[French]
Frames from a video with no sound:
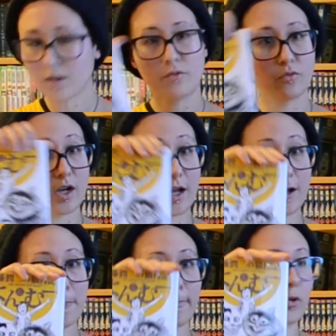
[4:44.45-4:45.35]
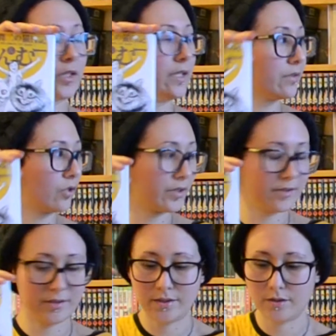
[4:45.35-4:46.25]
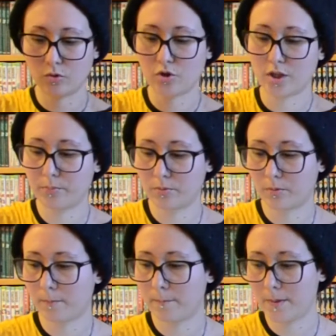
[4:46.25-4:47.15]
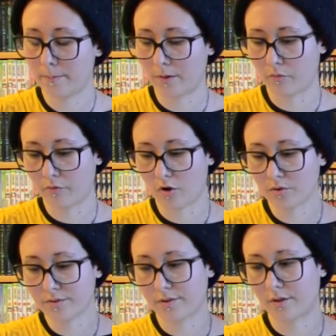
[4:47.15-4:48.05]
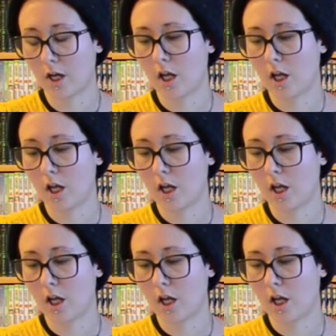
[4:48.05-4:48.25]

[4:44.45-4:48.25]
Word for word: Voilà, donc qui est sorti au Japon, mais pas en France.